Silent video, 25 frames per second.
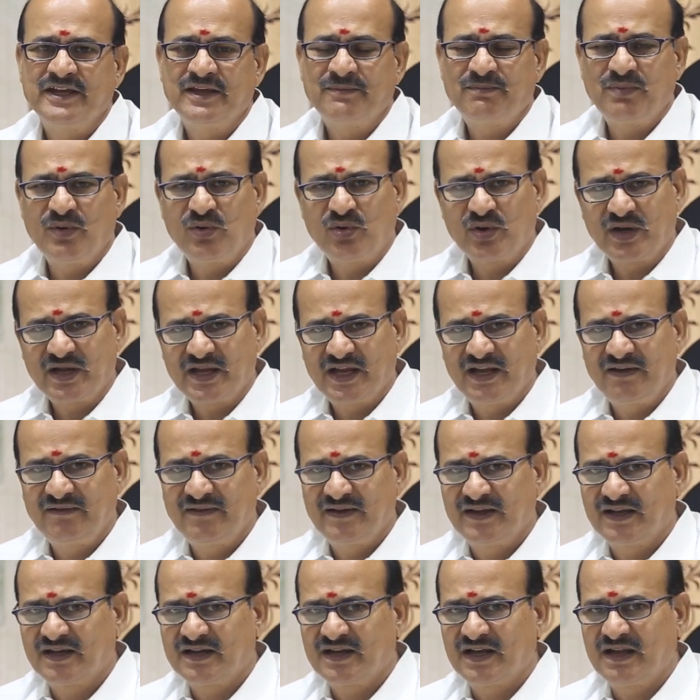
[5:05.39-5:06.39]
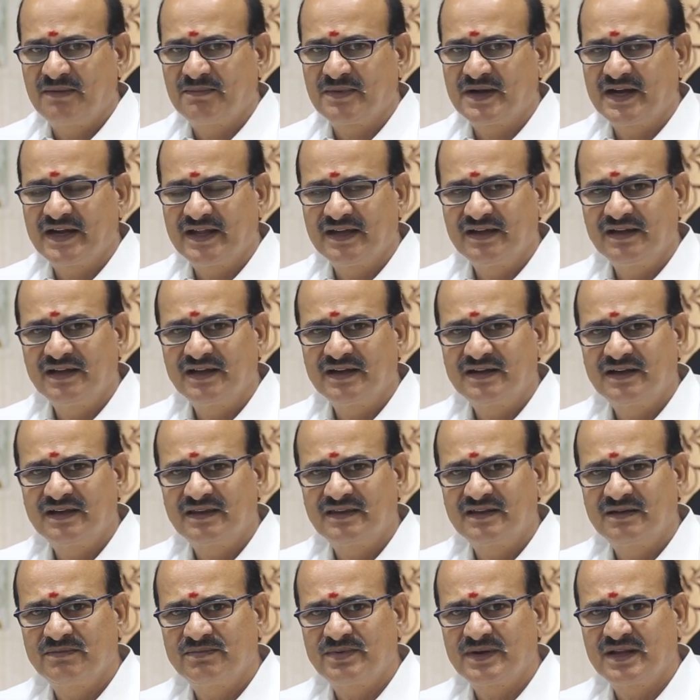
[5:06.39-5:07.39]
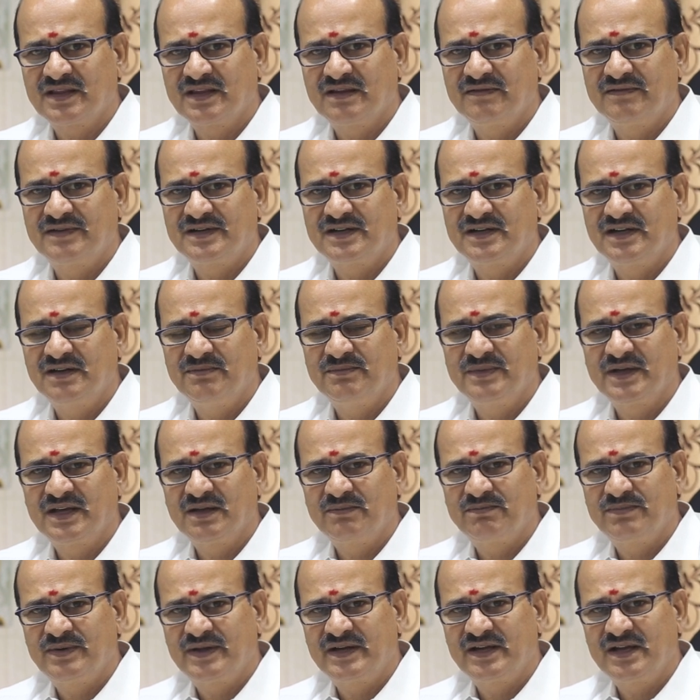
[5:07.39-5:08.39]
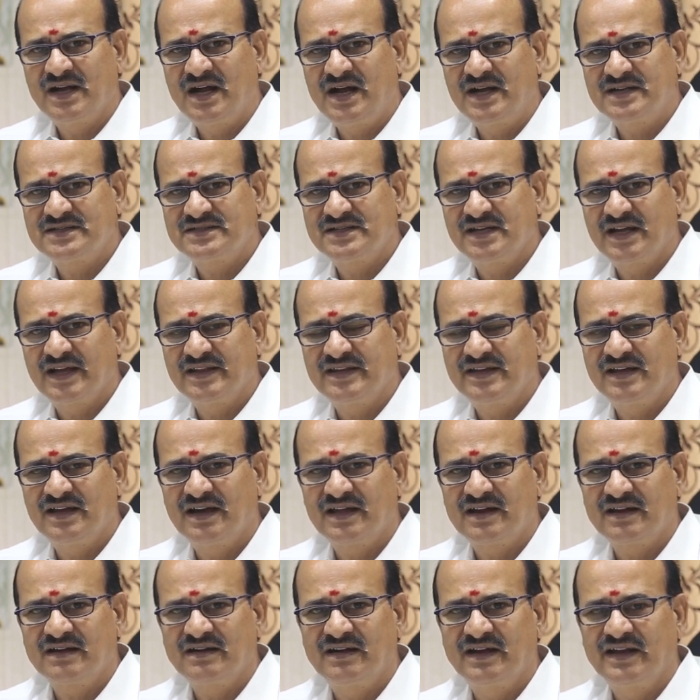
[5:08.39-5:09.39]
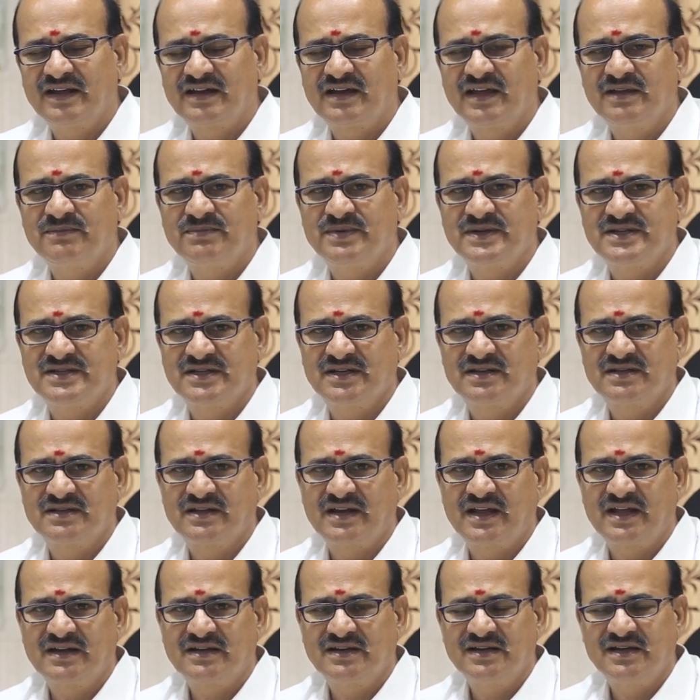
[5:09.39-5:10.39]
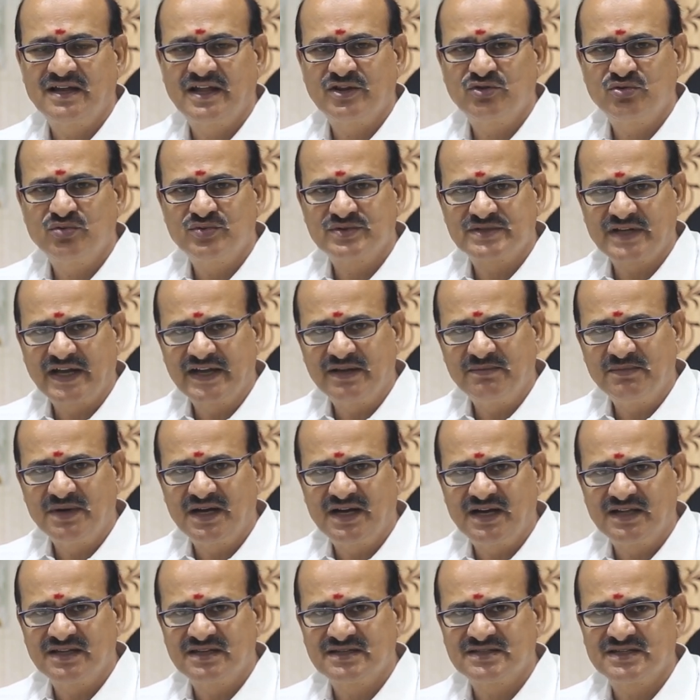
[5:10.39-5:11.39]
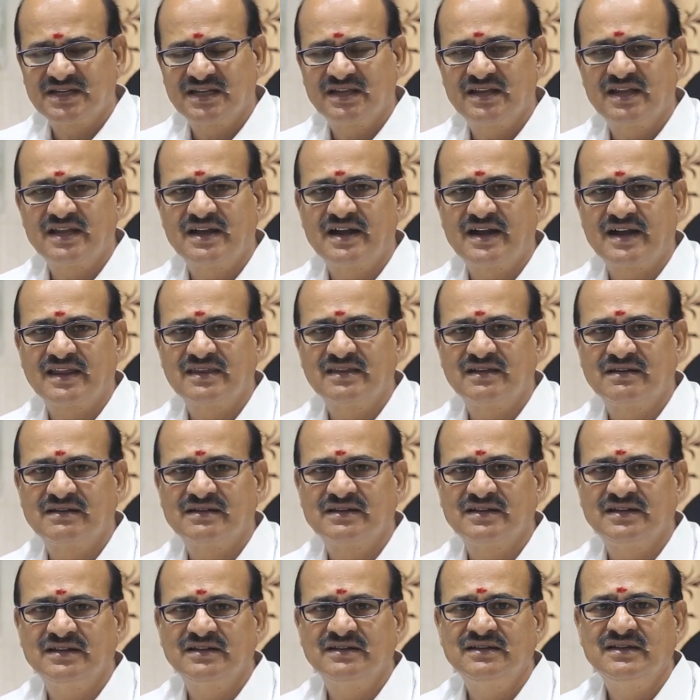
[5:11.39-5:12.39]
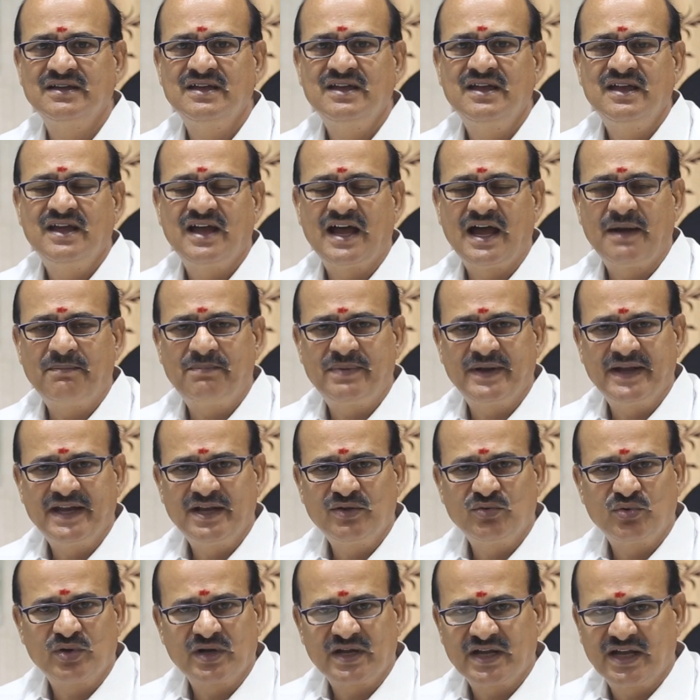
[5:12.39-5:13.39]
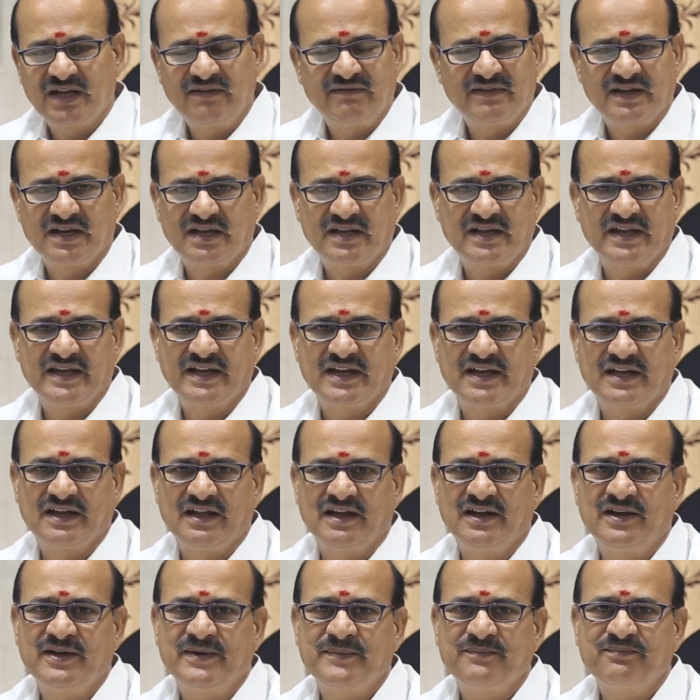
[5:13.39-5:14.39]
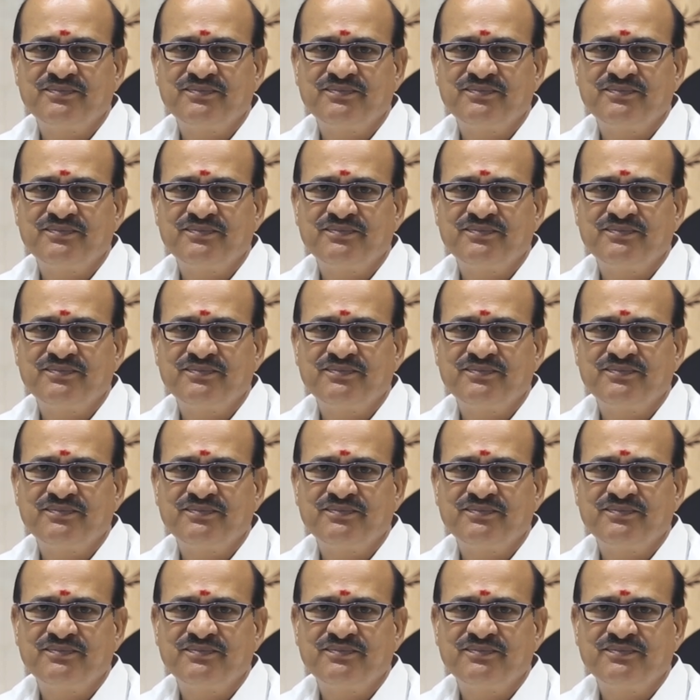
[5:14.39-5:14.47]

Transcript: இப்போ ஒரு கேள்வி கேட்கலாம் கடகலக்கணத்தில் பிறந்தவர்கள் மிகப்பெரிய ஆட்சி அதிகாரங்களை கைப்பற்றியிருக்கிறார்கள் அதுவும் சனி மகாதசையில் தான் நடந்திருக்கு அப்படின்னு ஒரு கேள்வி கேட்டிங்கன்னா